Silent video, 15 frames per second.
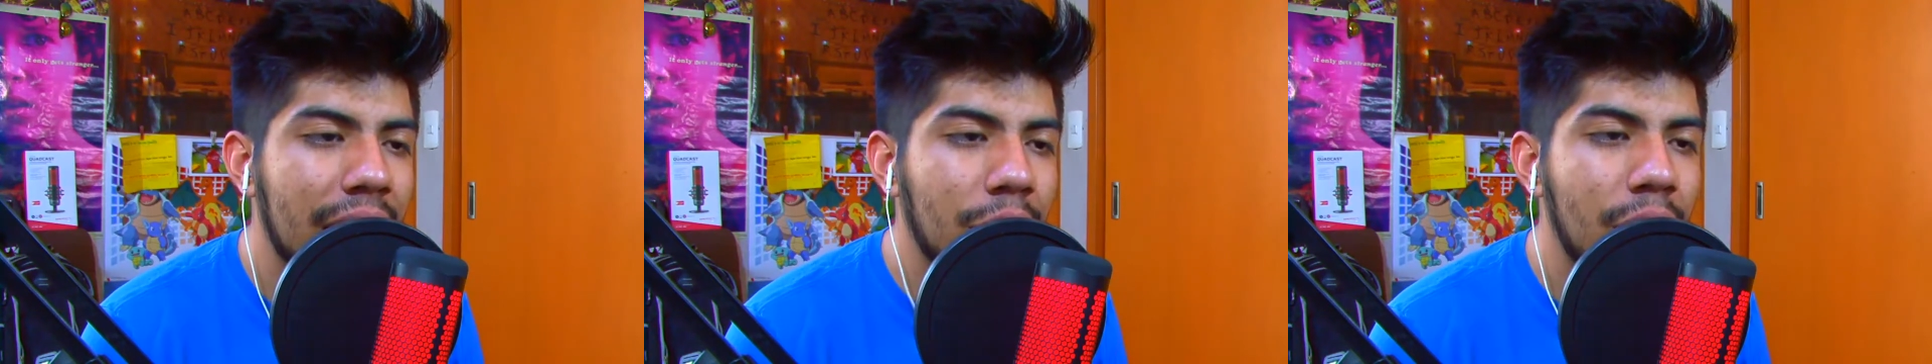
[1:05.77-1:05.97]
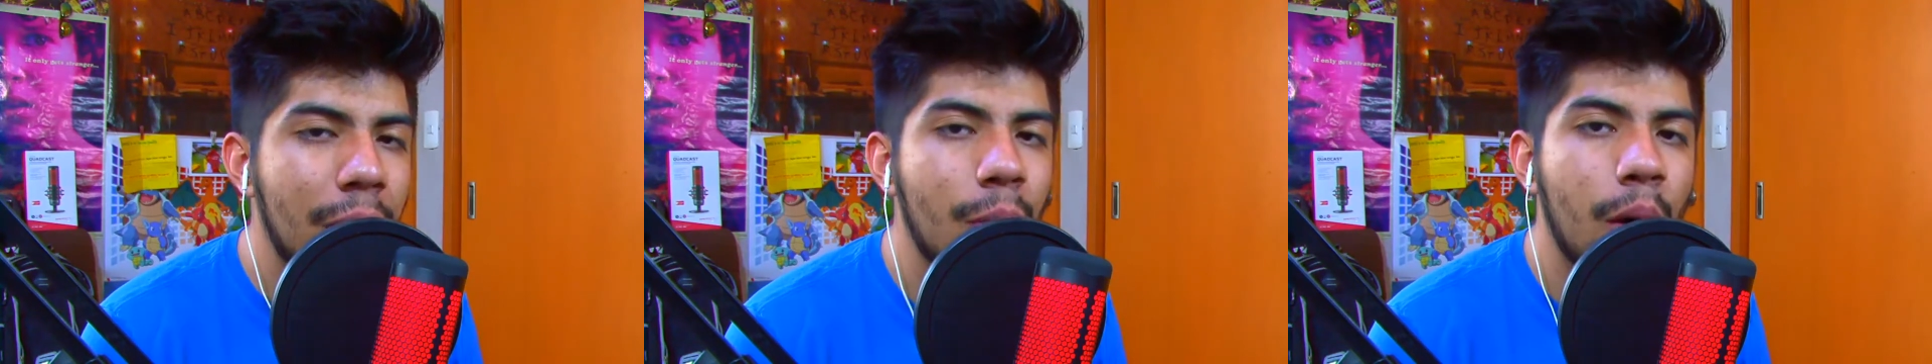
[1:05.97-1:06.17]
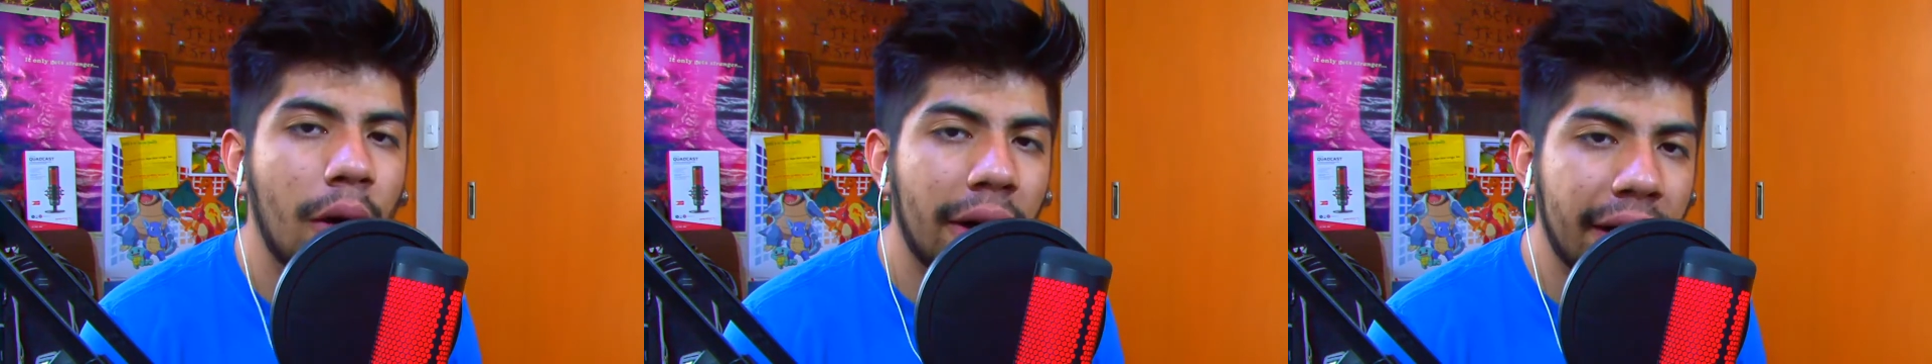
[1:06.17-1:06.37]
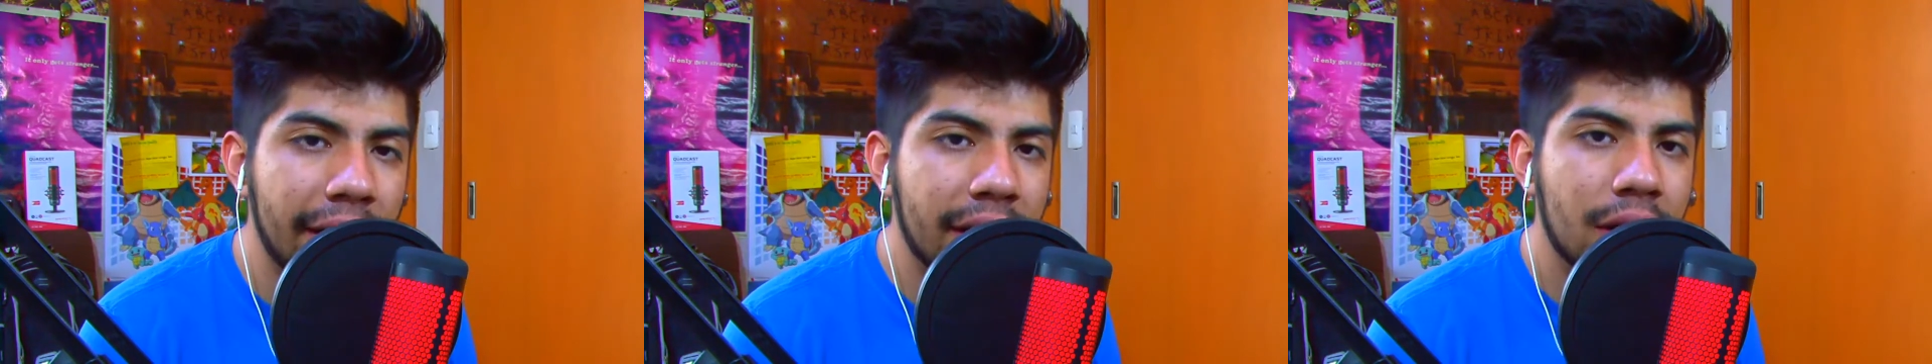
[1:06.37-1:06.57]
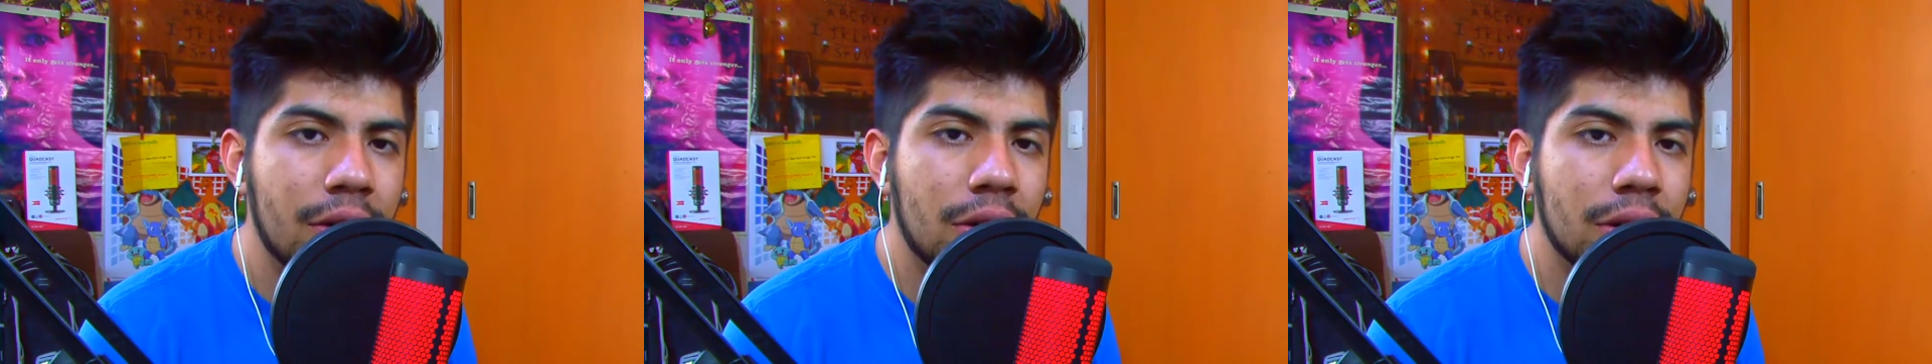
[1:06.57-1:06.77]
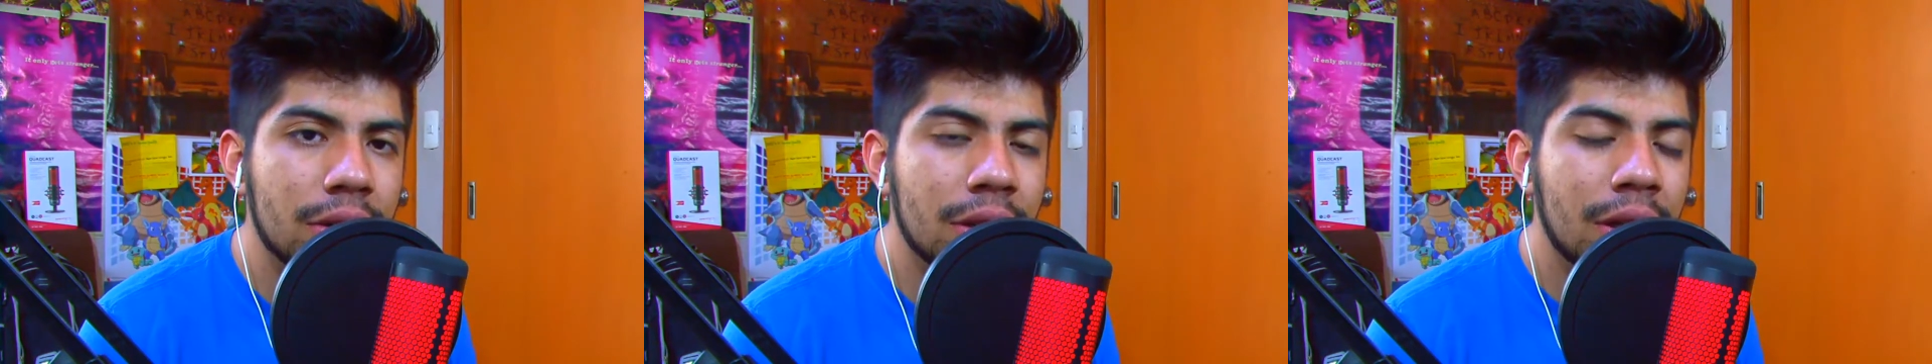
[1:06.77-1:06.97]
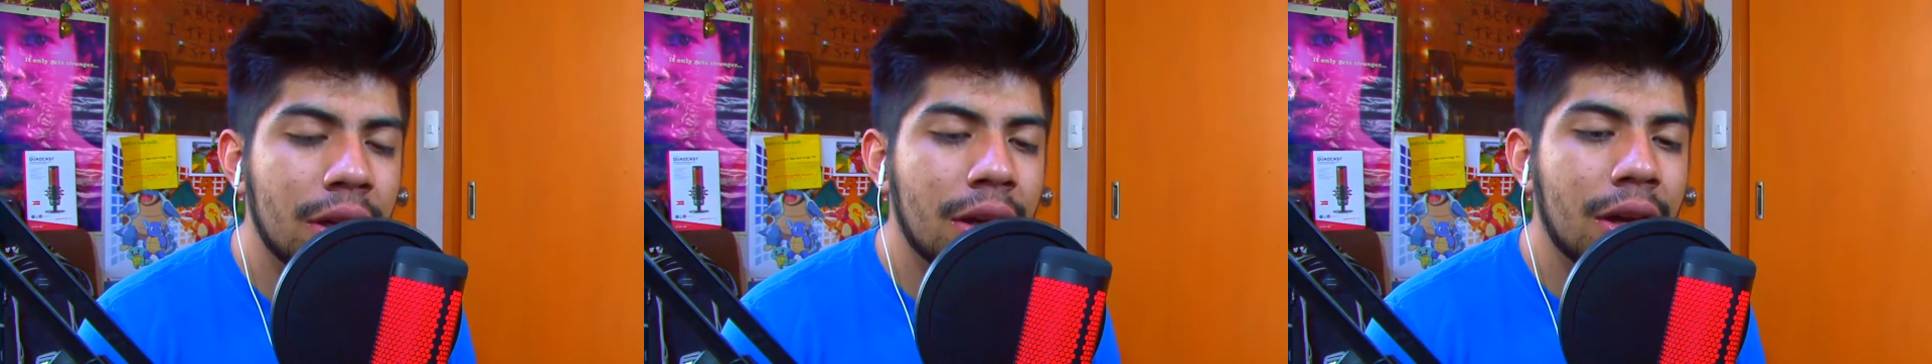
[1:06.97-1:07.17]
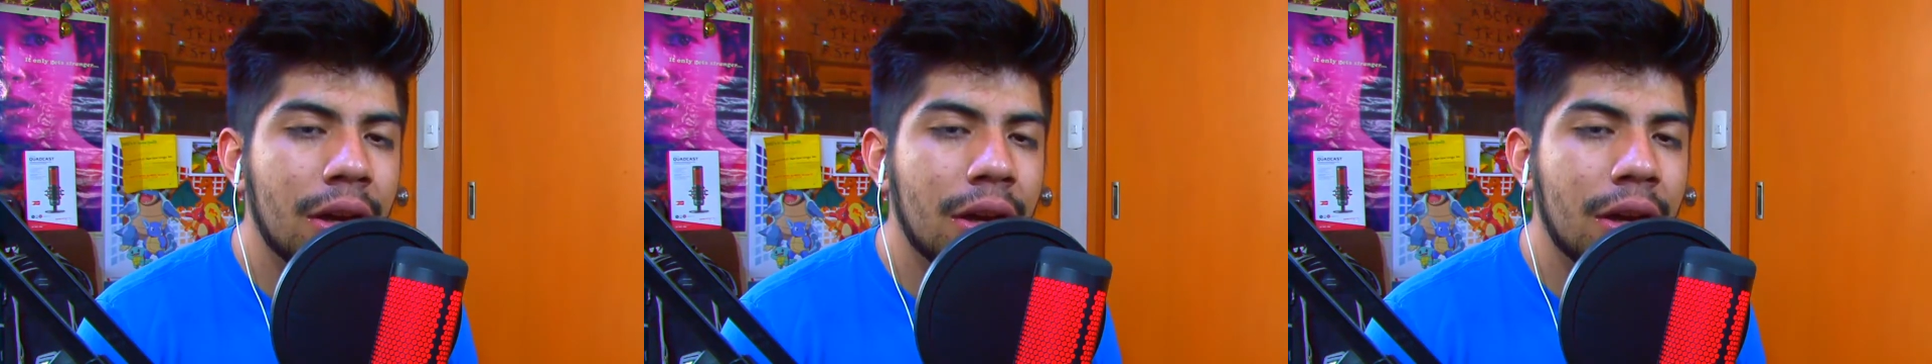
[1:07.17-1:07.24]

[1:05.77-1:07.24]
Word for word: algo a Mova Records.